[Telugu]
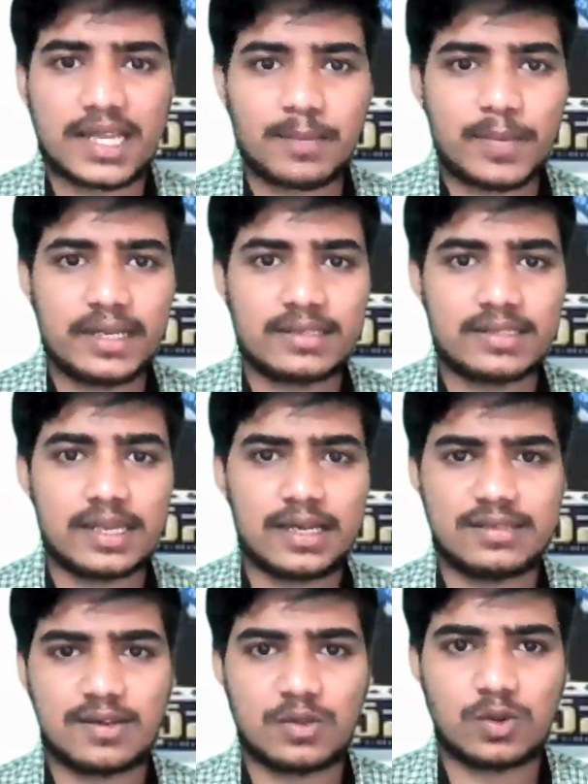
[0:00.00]
మ్యాథమెటిక్స్ ఎలా
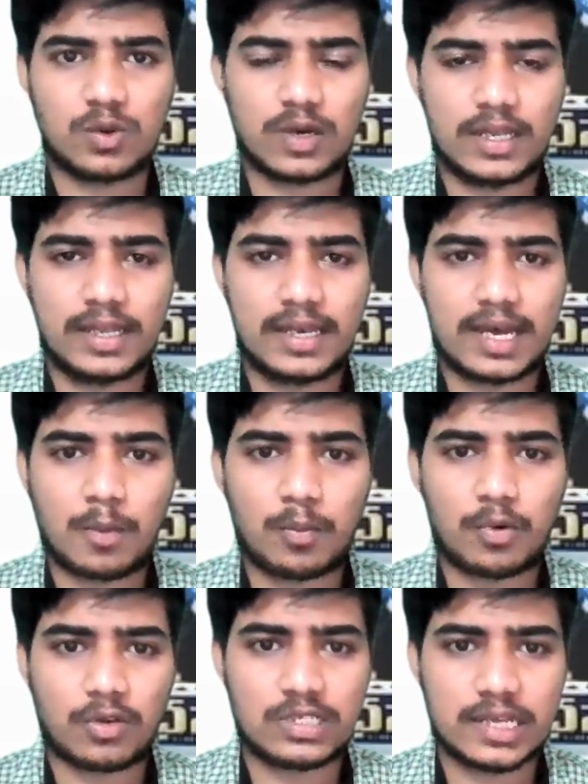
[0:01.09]
చదువుకోవాలి ఎలా
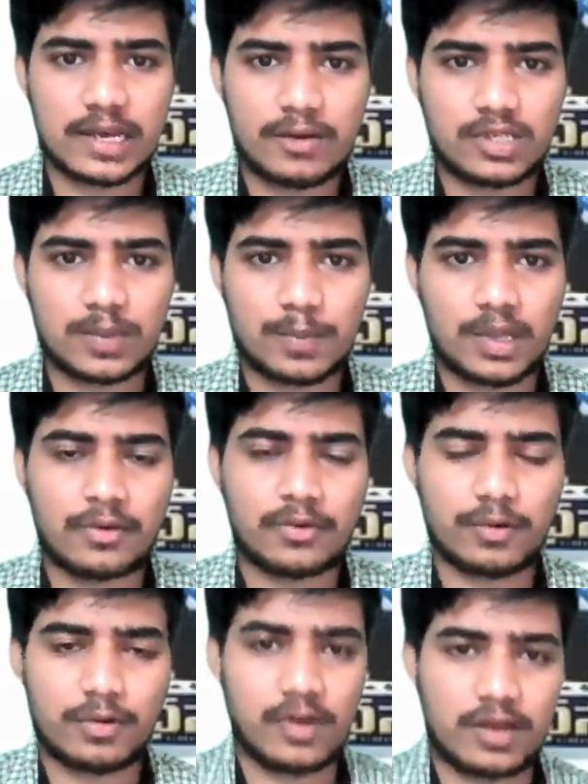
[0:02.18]
అప్రోచ్ చేయాలో
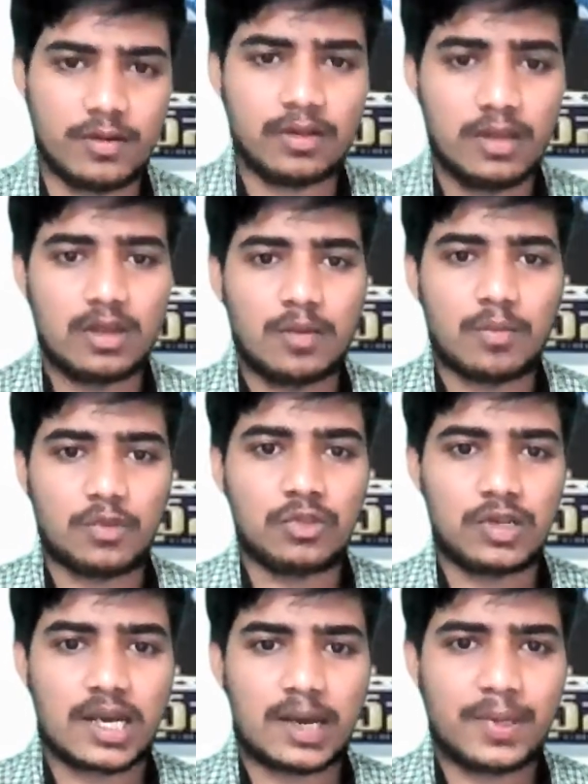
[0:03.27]
చెప్పాలనుకుంటున్నాను
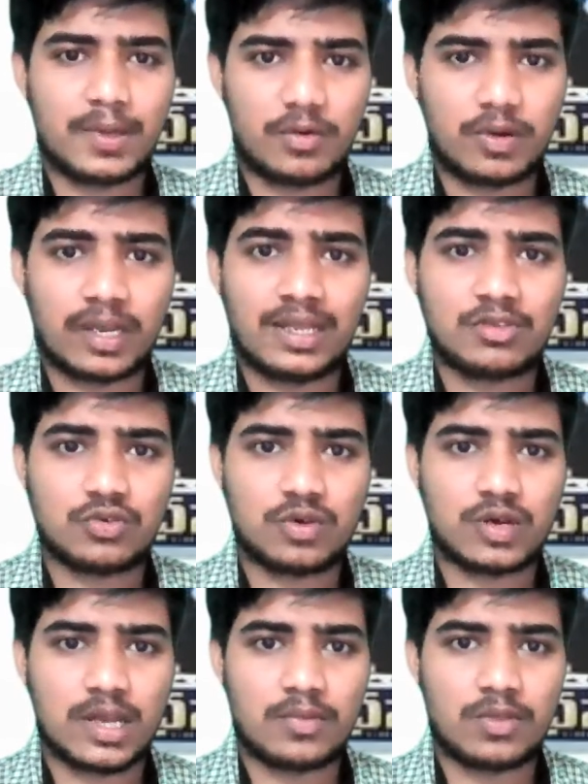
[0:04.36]
ముందుగా మీరు
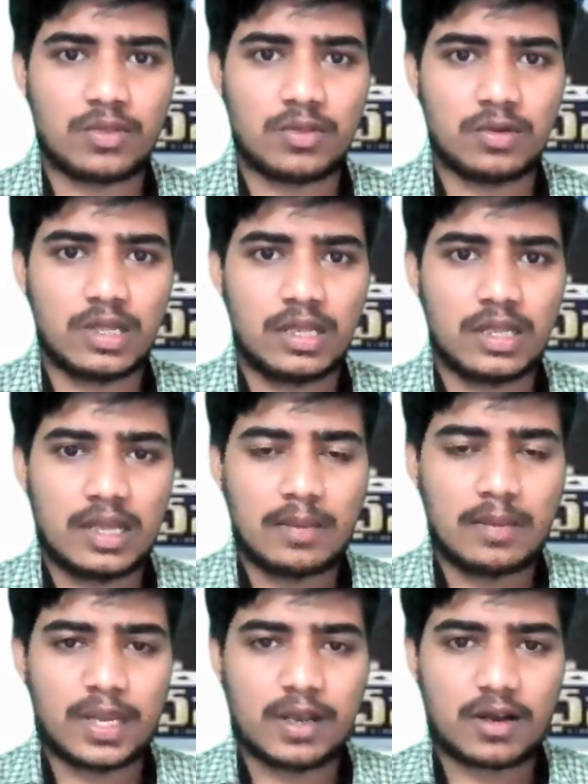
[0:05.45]
నేర్చుకునే ముందు
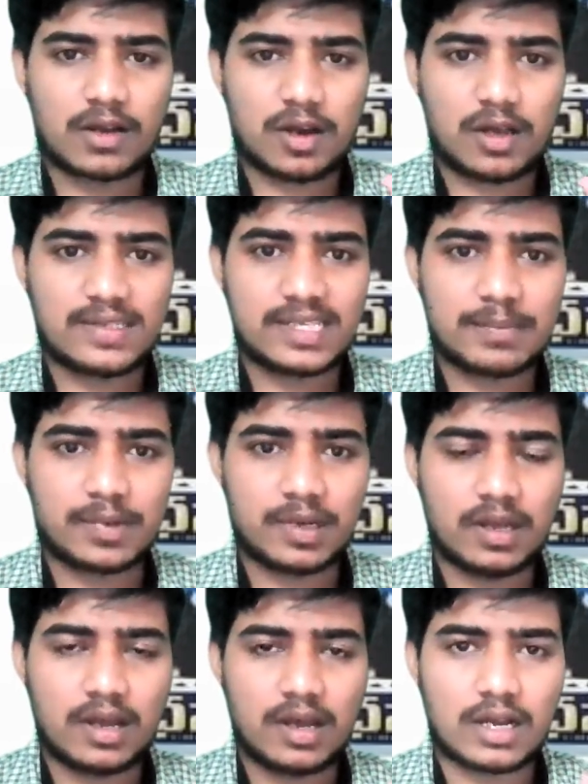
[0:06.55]
మీకు ఆ కాన్సెప్ట్
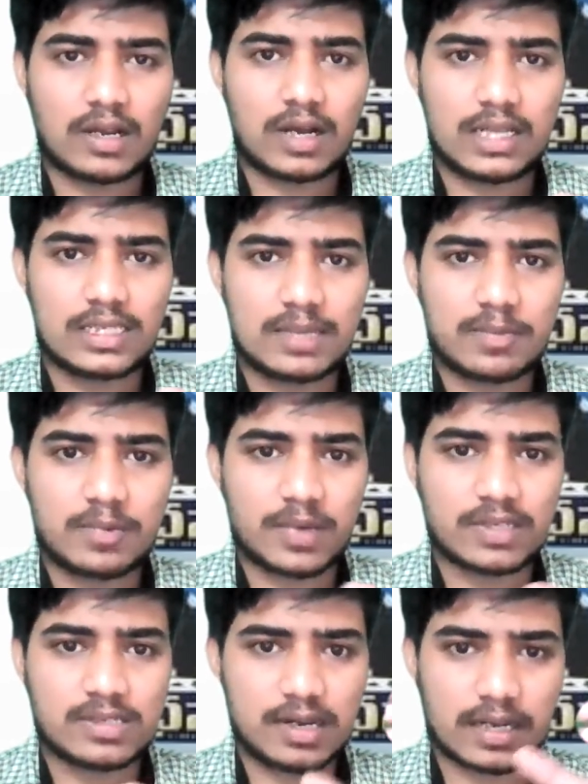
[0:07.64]
ఆ కాన్సెప్ట్
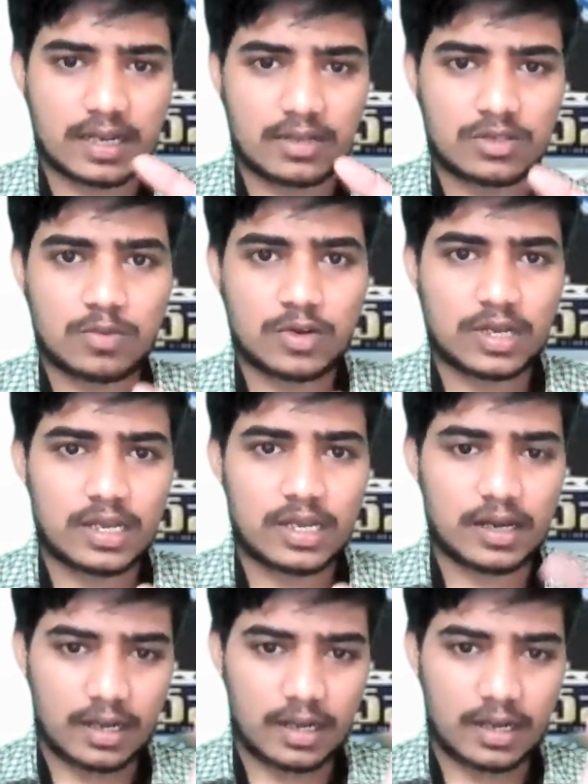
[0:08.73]
ఫస్ట్ ఆ టెక్స్ట్ బుక్